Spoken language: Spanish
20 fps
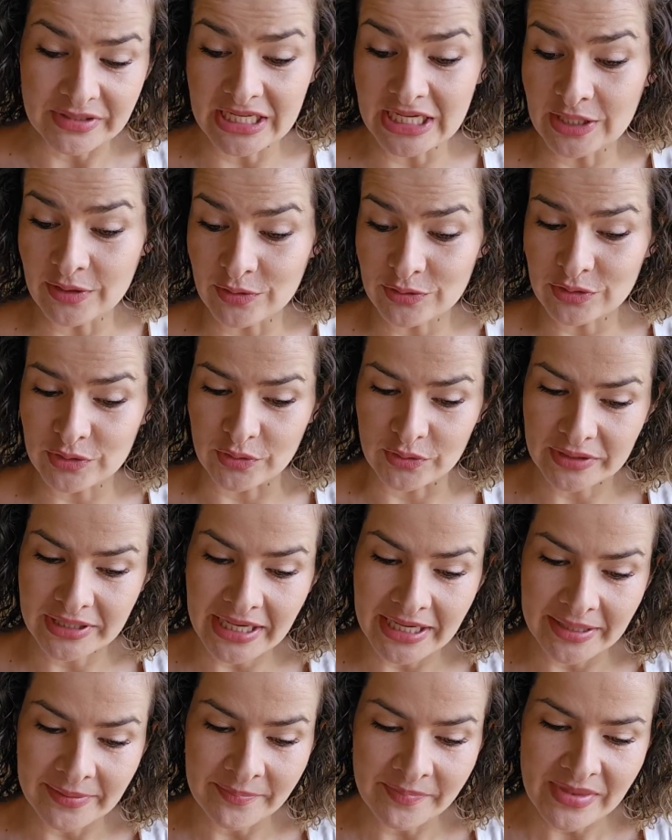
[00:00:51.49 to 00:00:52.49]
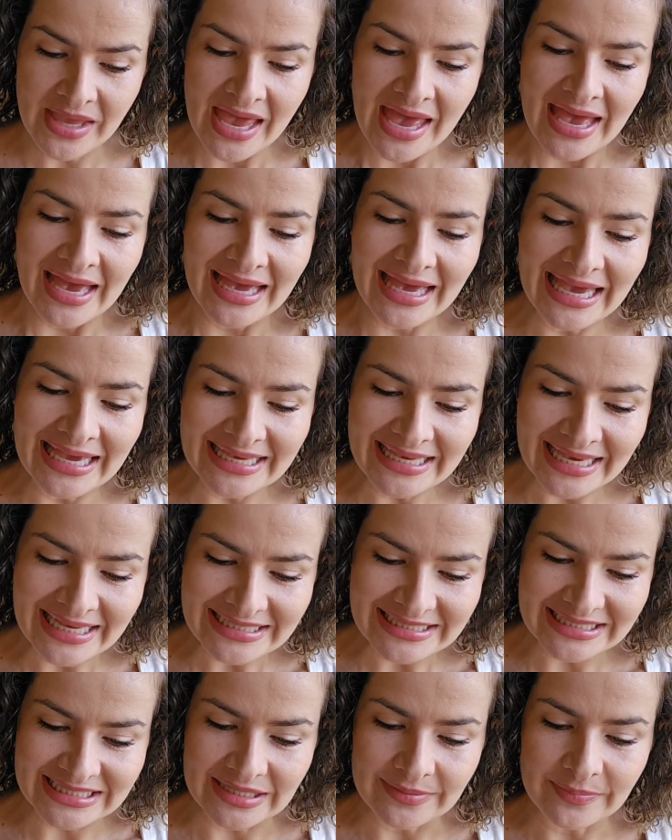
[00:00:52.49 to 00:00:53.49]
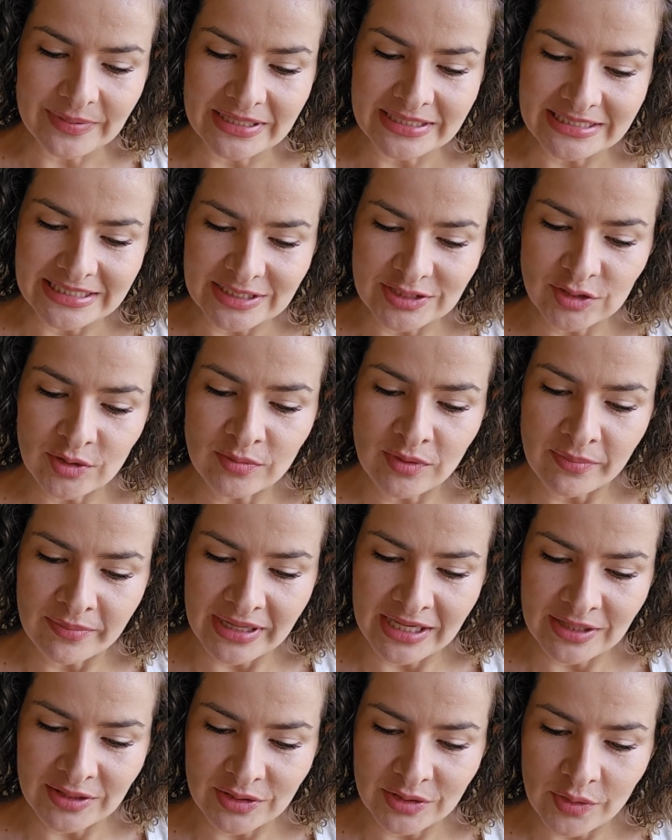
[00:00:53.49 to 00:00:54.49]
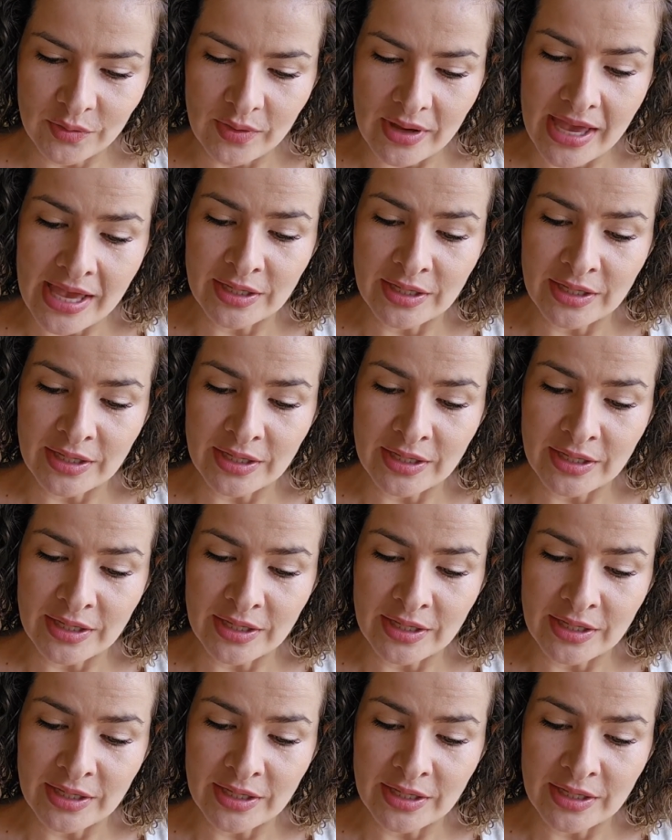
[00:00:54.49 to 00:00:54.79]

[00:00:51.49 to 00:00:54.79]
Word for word: Y notó que, en este preciso momento,